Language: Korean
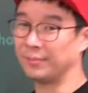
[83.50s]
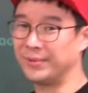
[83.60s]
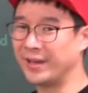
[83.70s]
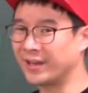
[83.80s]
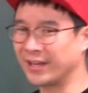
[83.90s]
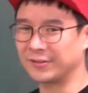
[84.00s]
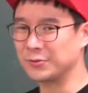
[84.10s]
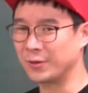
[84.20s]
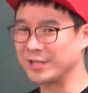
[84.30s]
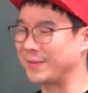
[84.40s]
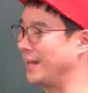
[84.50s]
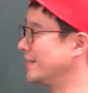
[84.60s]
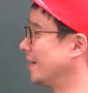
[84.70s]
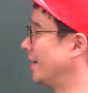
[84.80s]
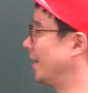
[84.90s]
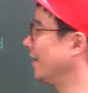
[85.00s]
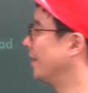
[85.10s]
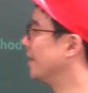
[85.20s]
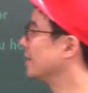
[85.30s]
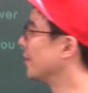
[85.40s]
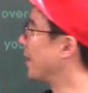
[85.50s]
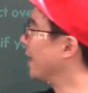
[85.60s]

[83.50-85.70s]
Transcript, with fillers: 어, 비행기 같은 소리 하지 말자. 자,